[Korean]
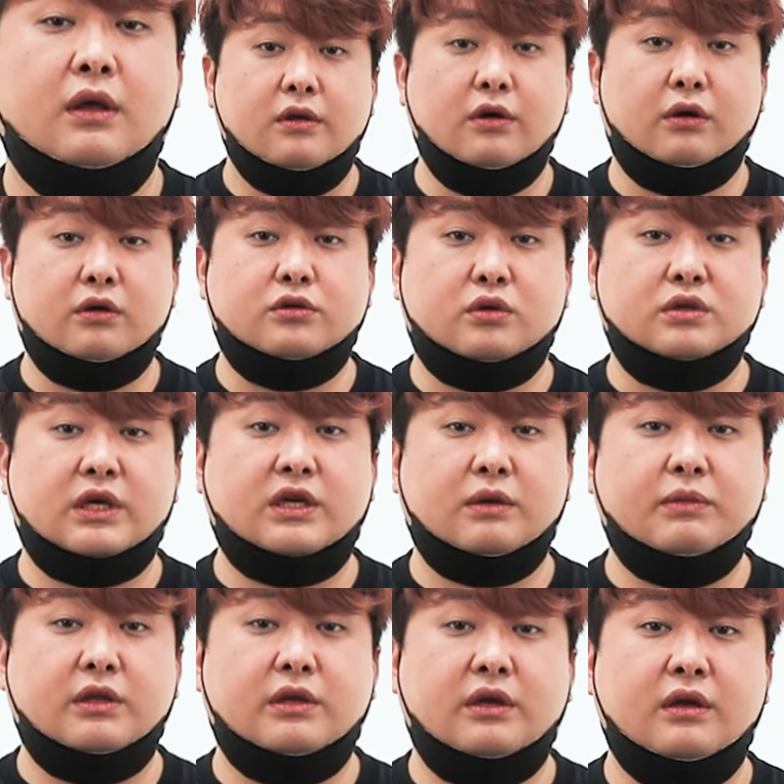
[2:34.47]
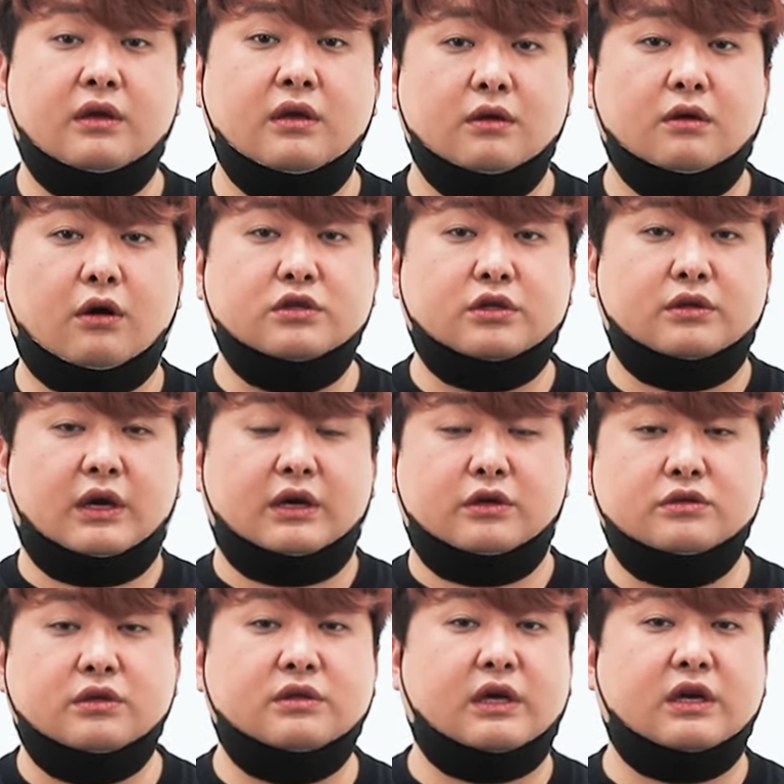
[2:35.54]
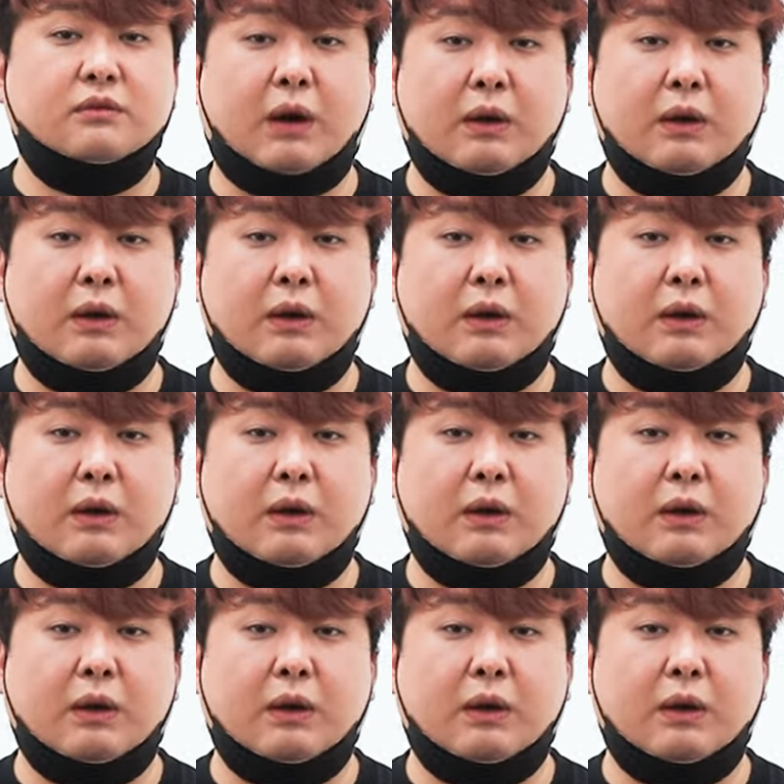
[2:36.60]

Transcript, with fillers: 여러 정찰장비들이 꺼졌다 켜졌다를